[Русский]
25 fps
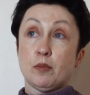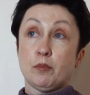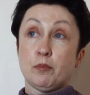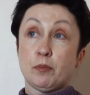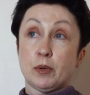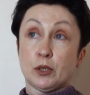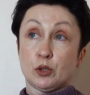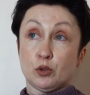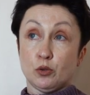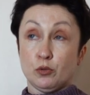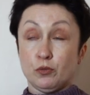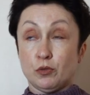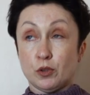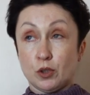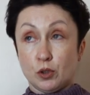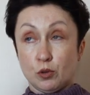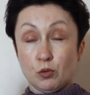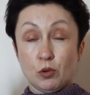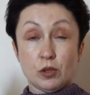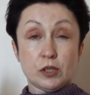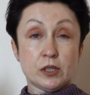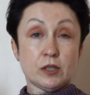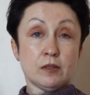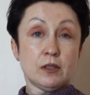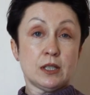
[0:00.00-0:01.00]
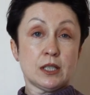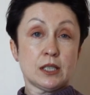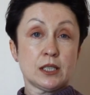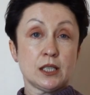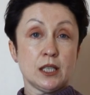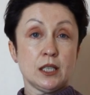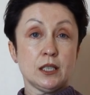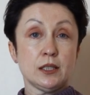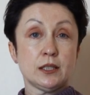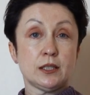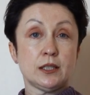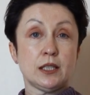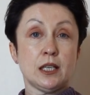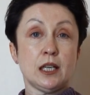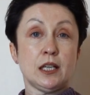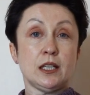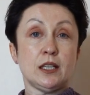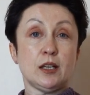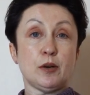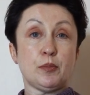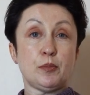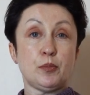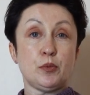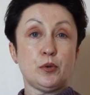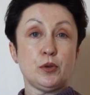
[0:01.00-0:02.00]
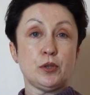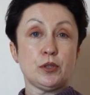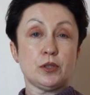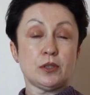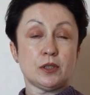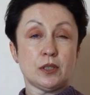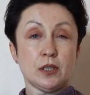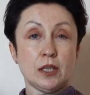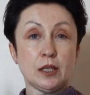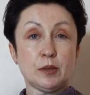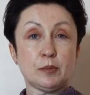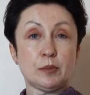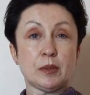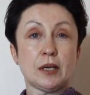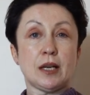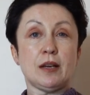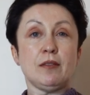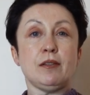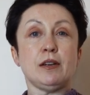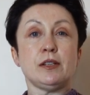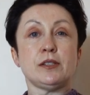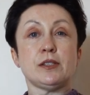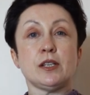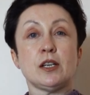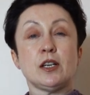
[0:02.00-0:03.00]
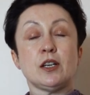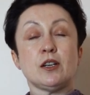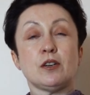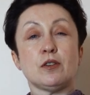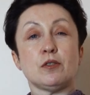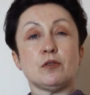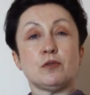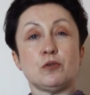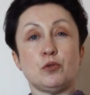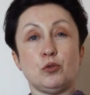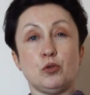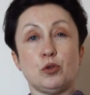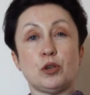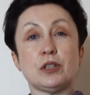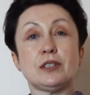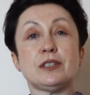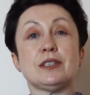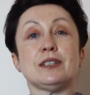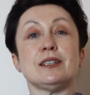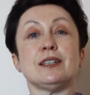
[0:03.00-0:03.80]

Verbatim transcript: Потом вернулись на вокзал, сели на поезд и отправились в город